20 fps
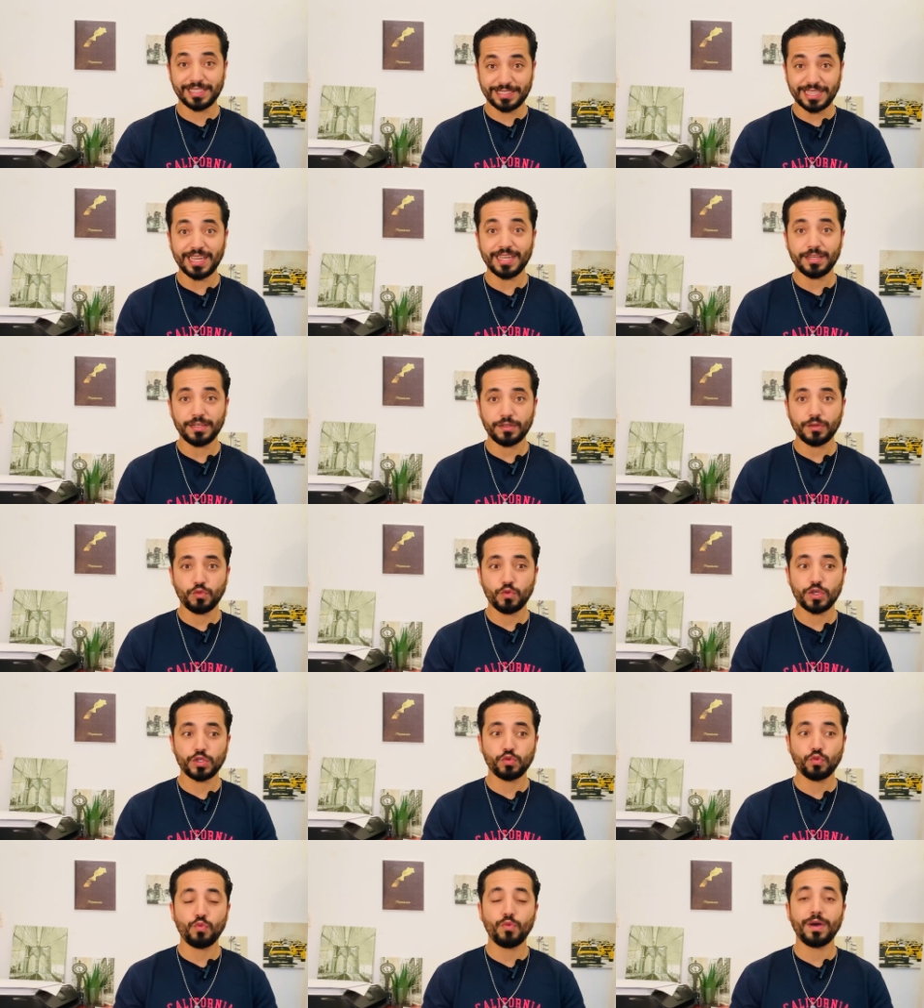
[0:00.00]
كاين
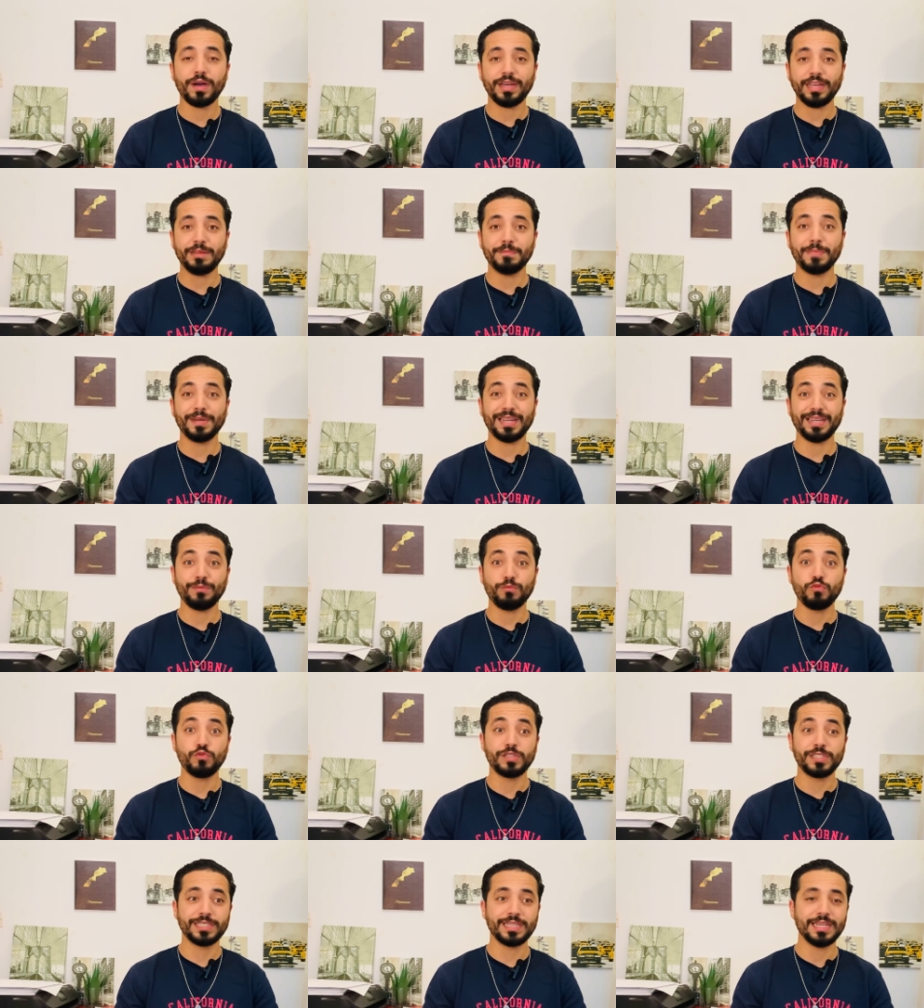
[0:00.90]
واش هو عباره
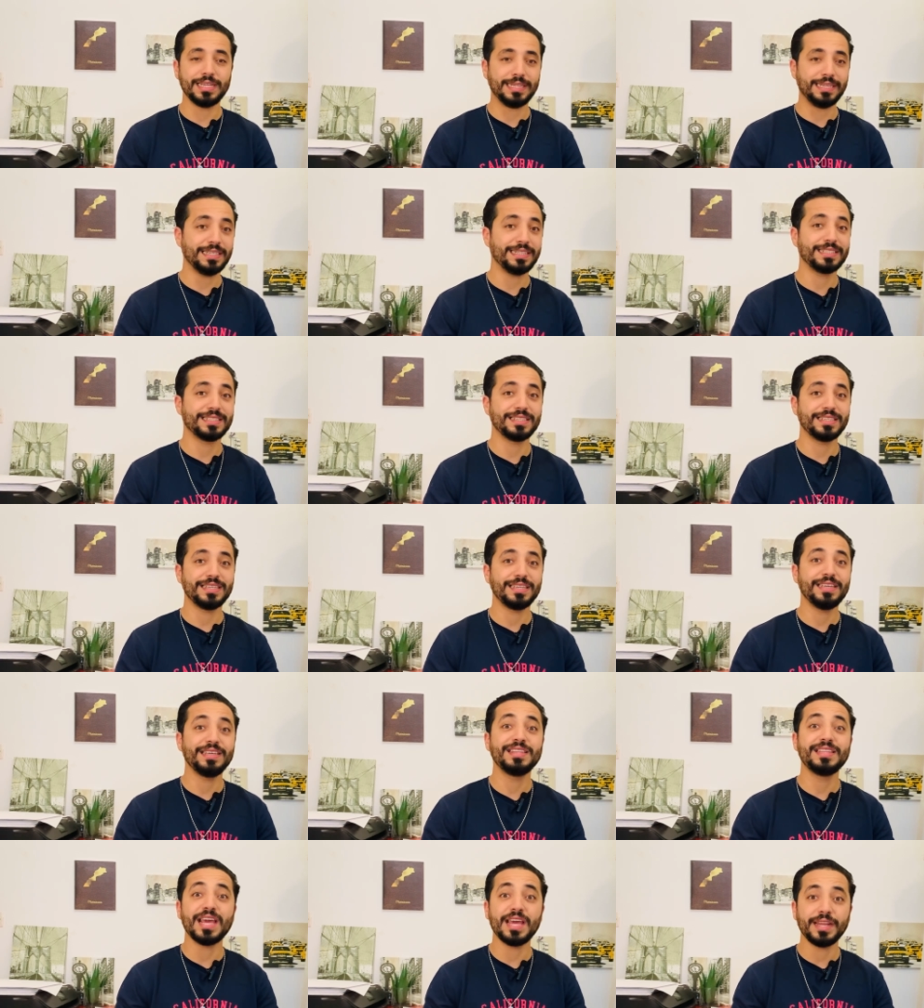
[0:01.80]
عن مشكل يعني
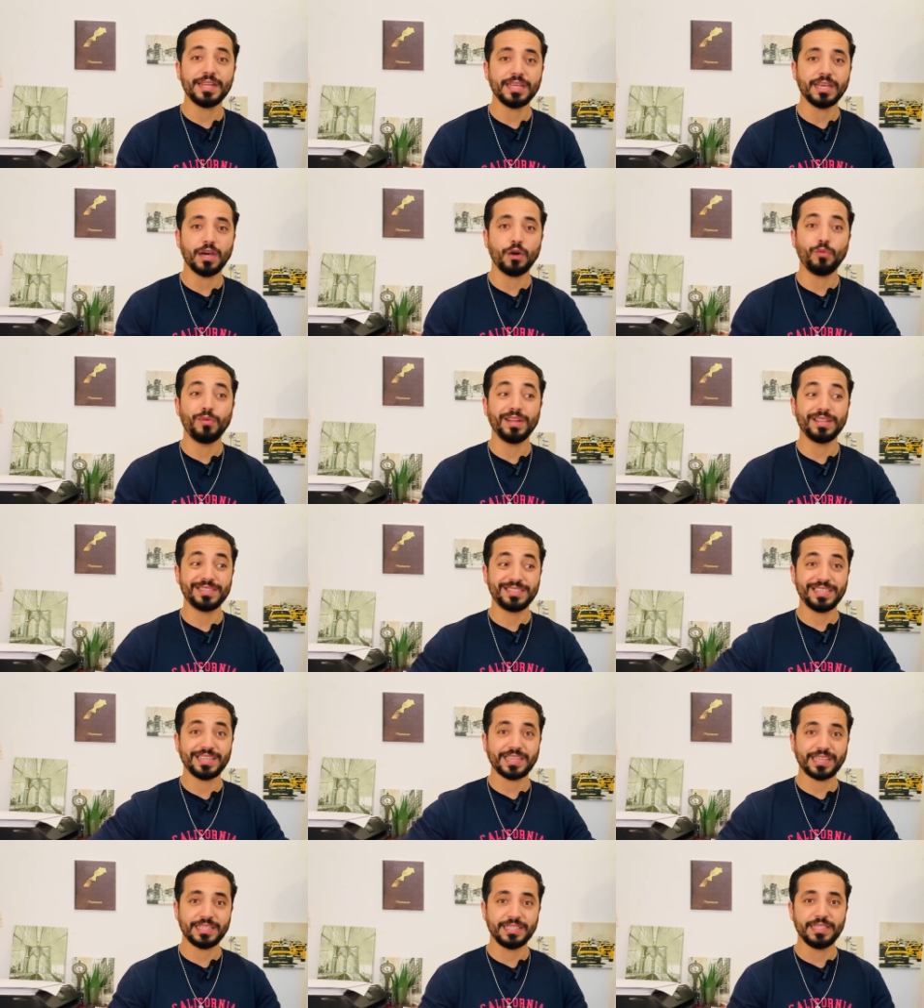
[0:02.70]
اداري او لا
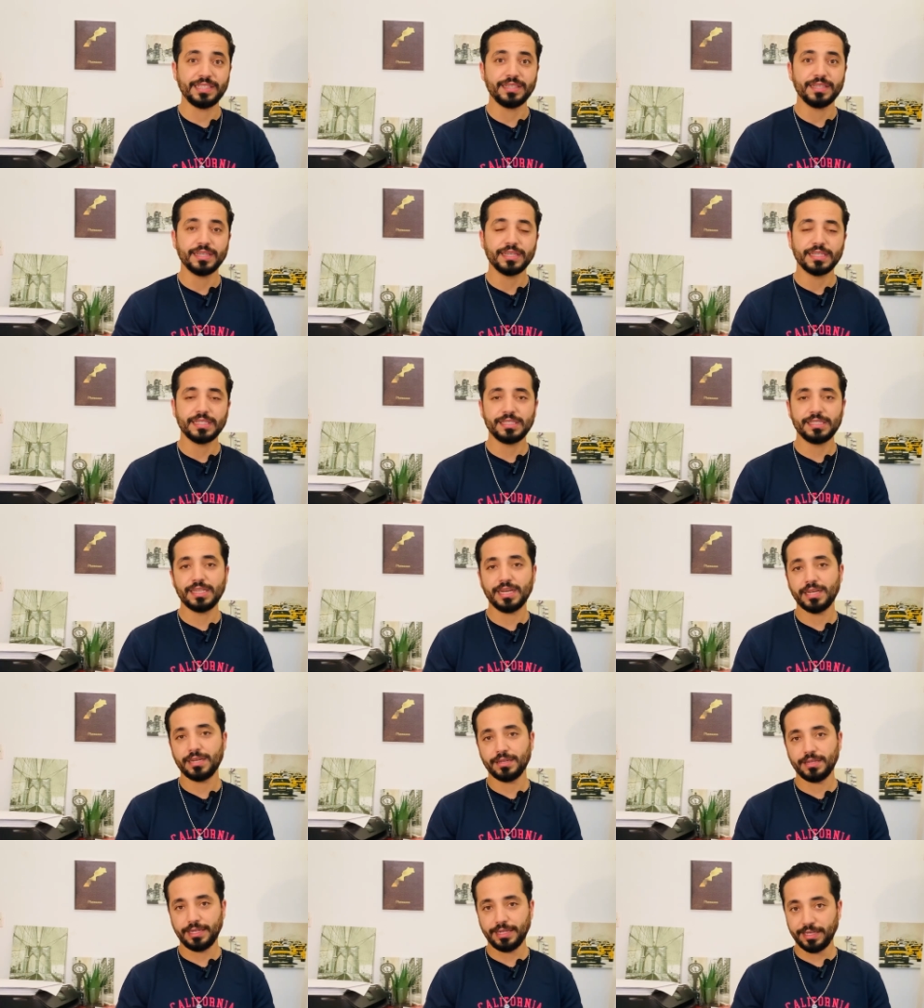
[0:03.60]
تقني
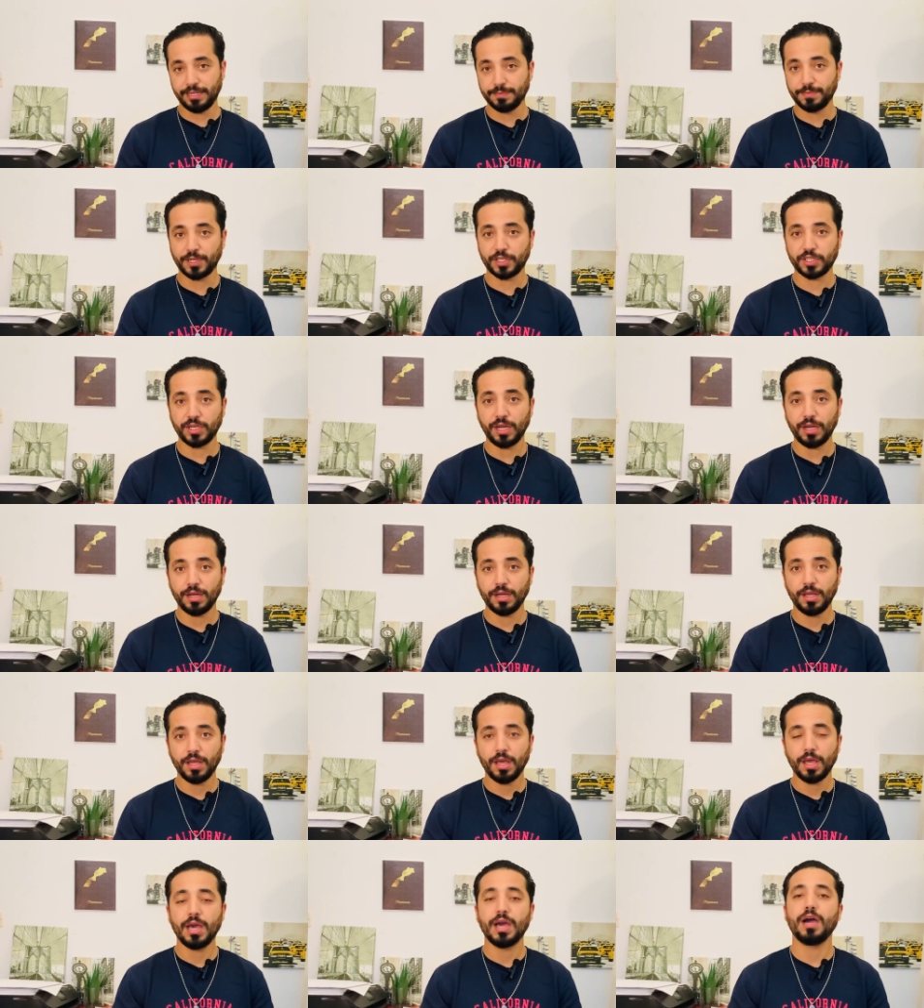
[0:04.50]
ديال عين برجا
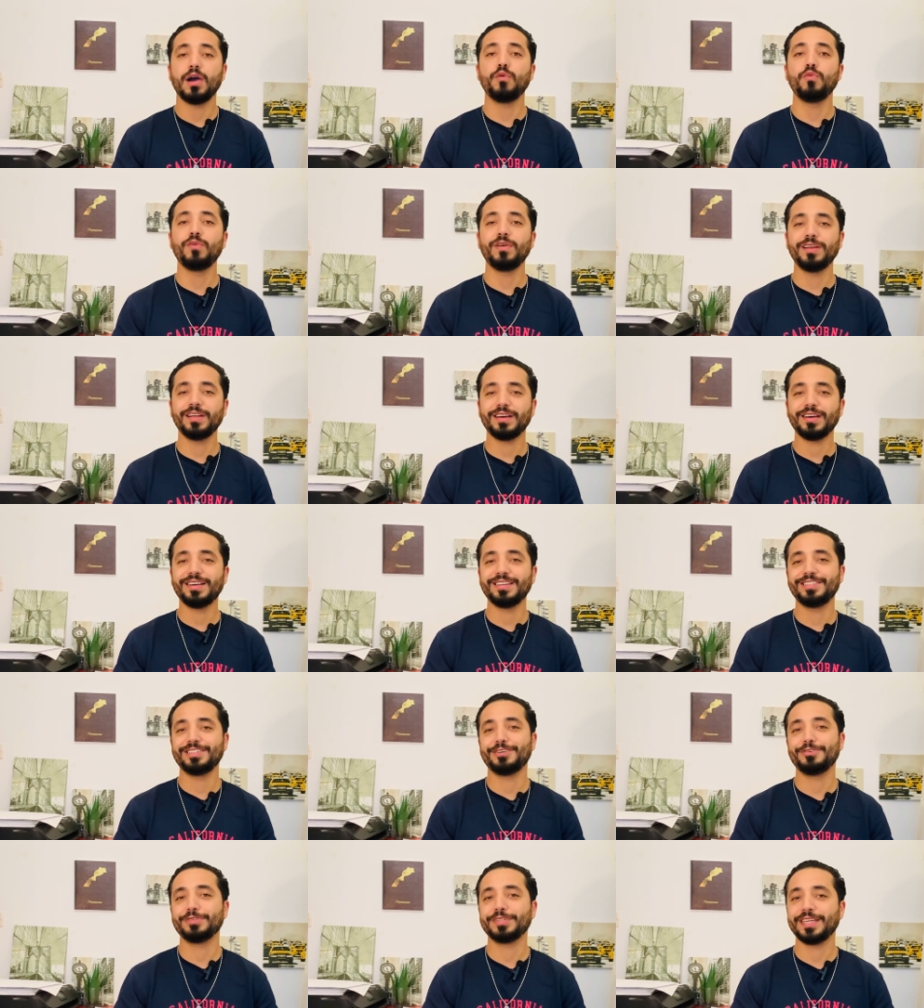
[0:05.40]
او لا
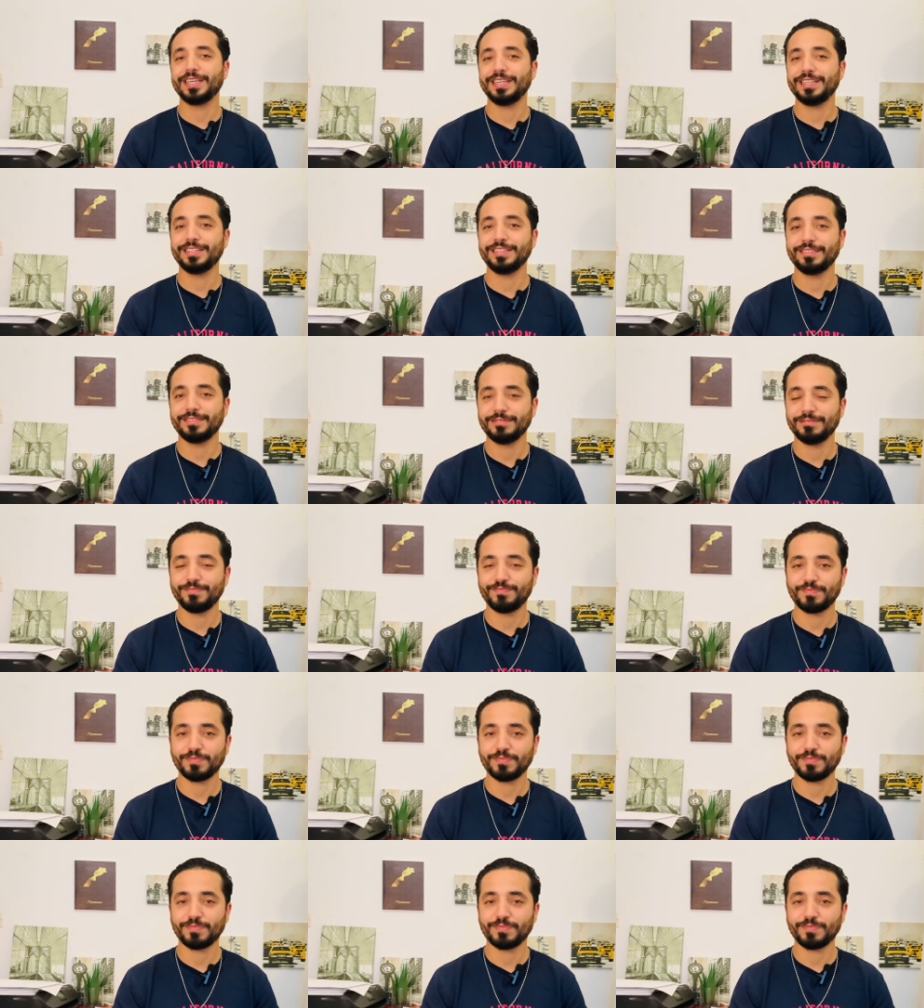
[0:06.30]
انه كاين